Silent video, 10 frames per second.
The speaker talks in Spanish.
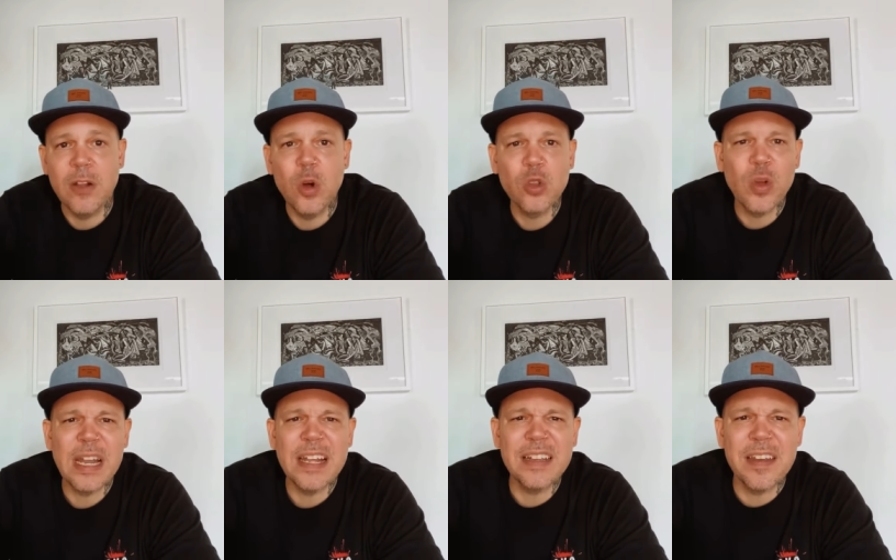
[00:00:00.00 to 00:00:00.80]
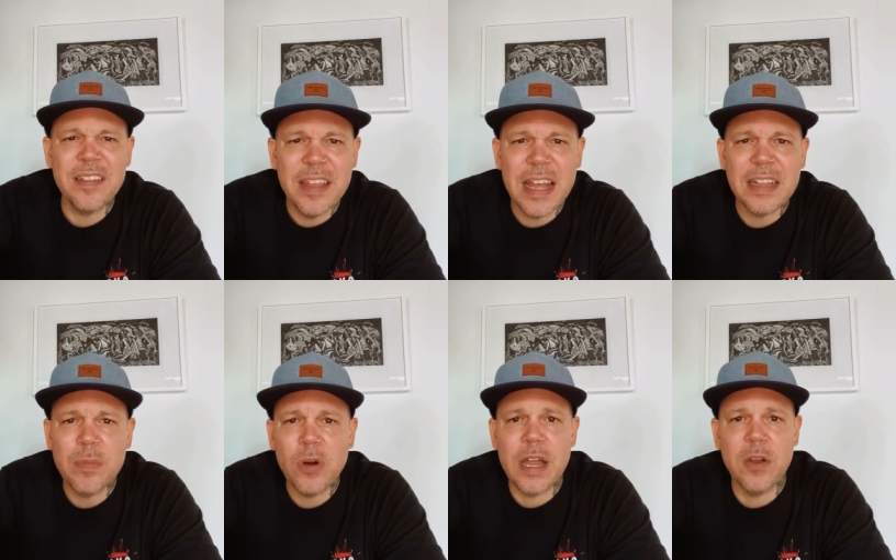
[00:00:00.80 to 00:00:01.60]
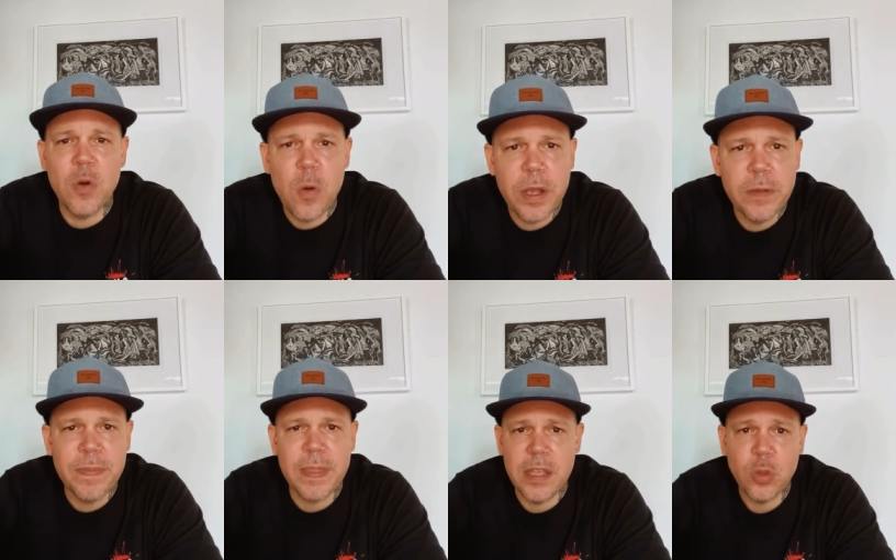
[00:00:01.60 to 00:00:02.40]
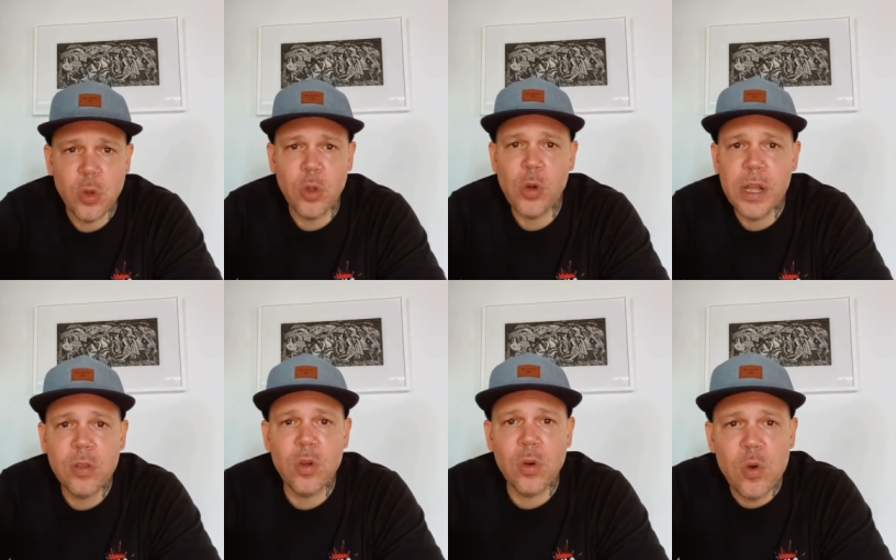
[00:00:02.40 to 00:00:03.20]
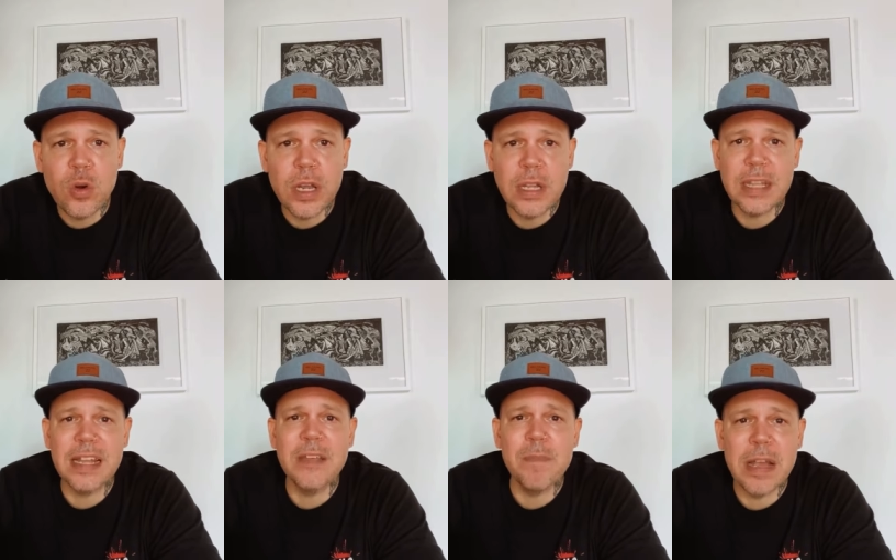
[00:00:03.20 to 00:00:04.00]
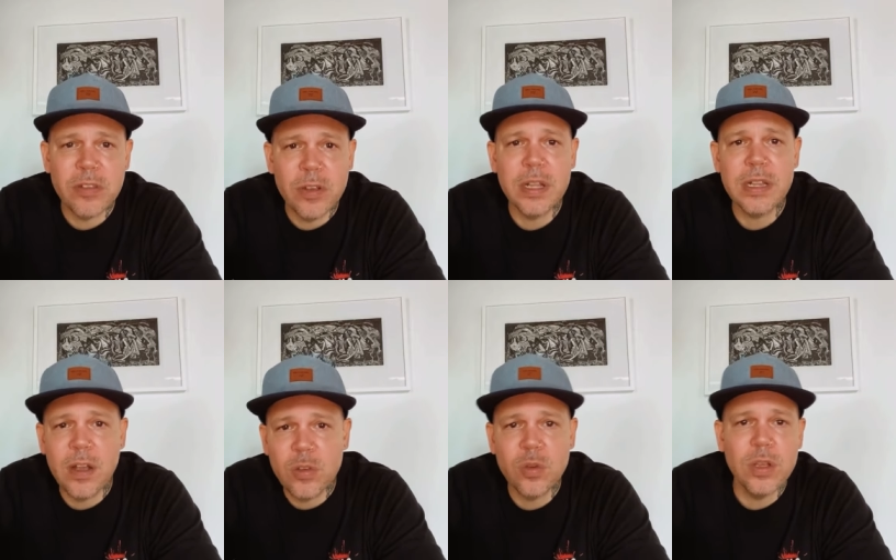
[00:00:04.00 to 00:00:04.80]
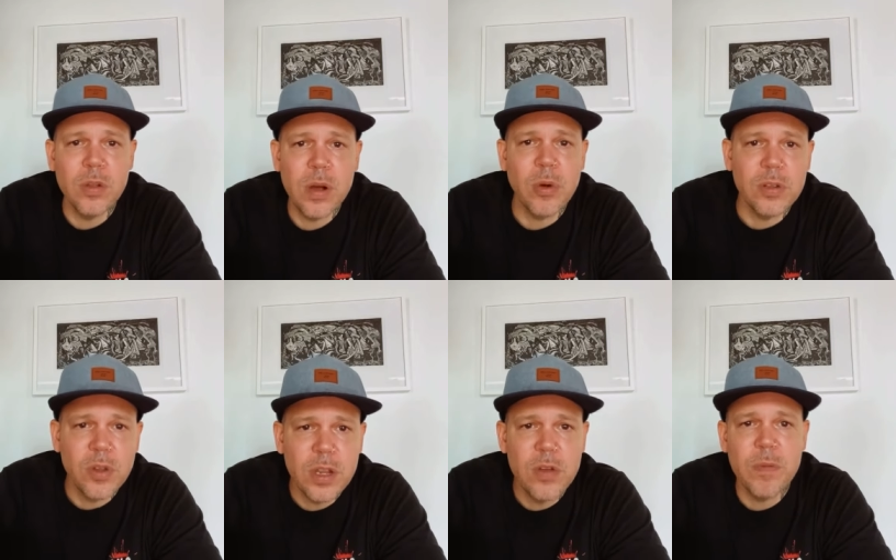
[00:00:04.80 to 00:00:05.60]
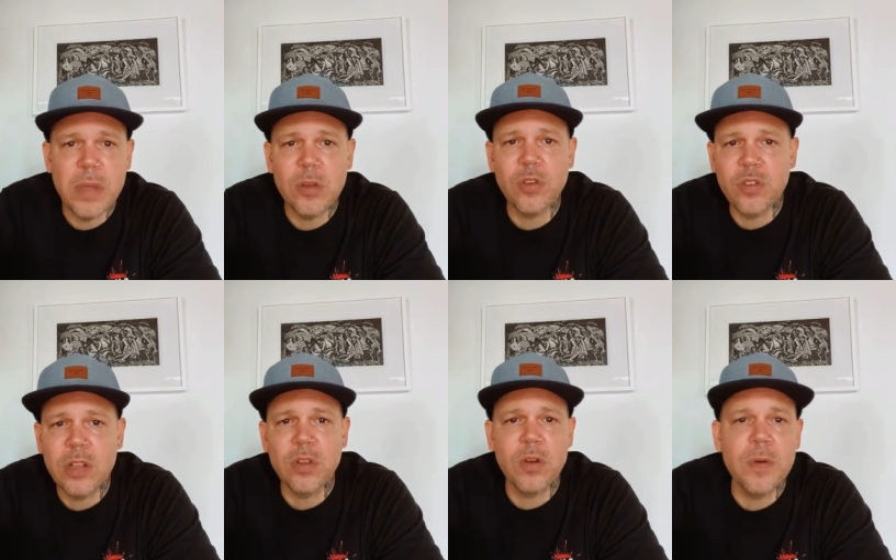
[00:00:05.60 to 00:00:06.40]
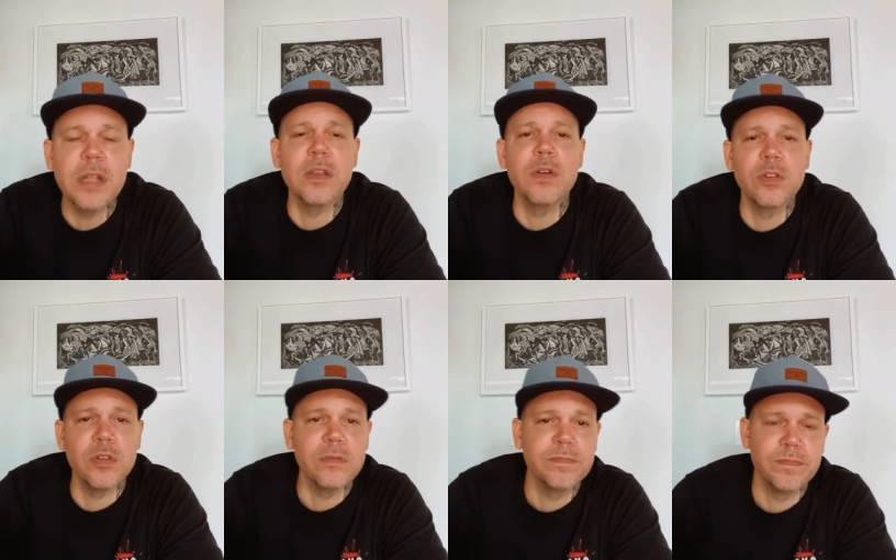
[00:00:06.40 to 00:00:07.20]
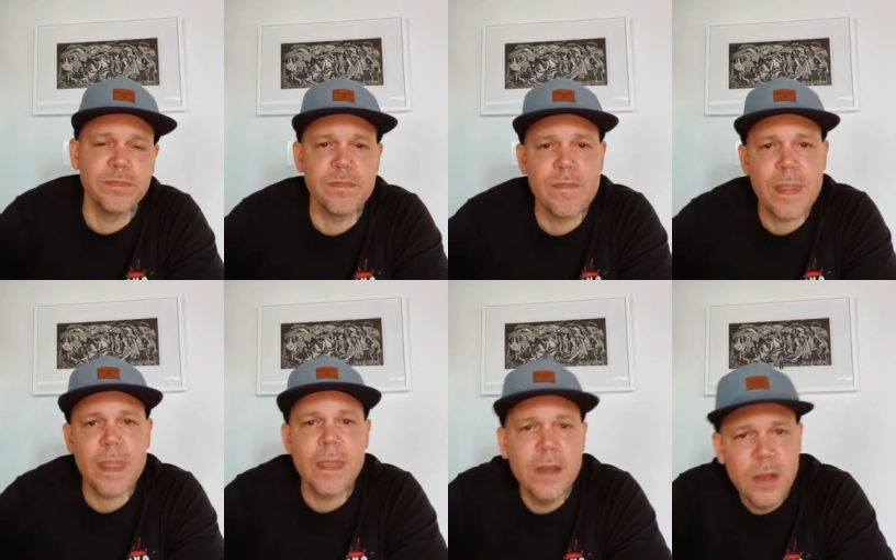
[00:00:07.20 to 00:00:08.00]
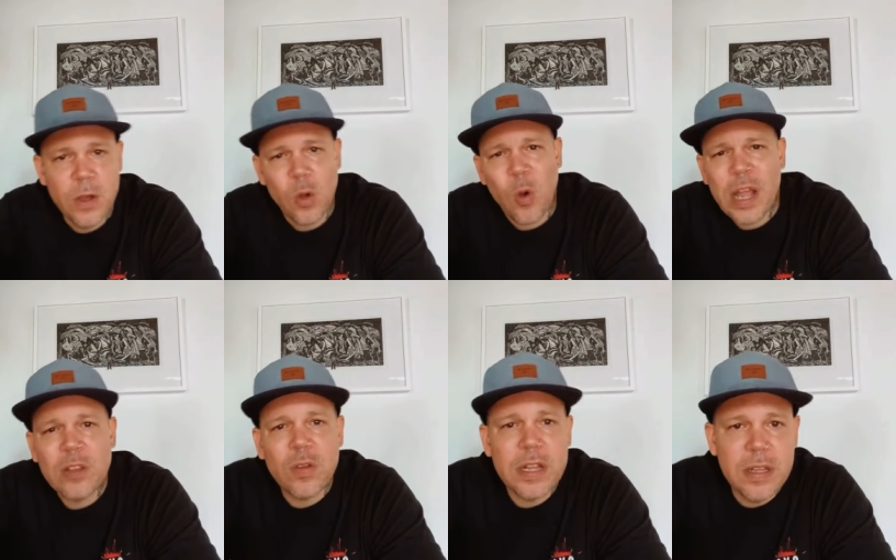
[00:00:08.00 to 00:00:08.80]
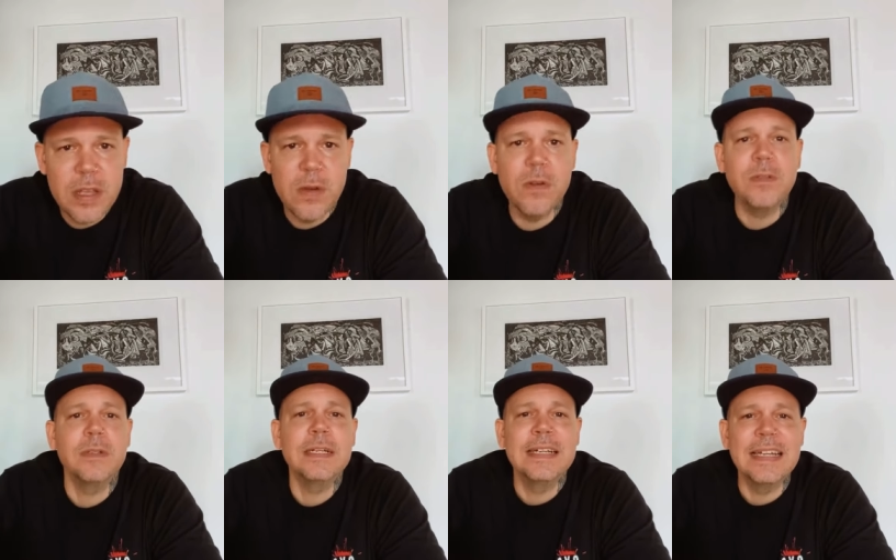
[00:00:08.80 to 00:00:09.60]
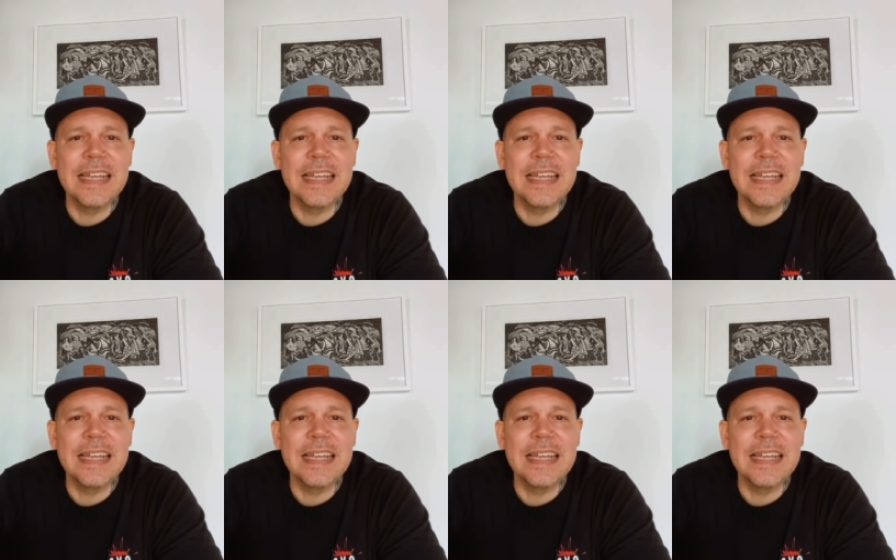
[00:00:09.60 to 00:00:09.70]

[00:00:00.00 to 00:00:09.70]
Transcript: y el costo de la electricidad está por las nubes. Y todo esto ocurre desde la invasión de Estados Unidos a Puerto Rico en 1898. Con esto les digo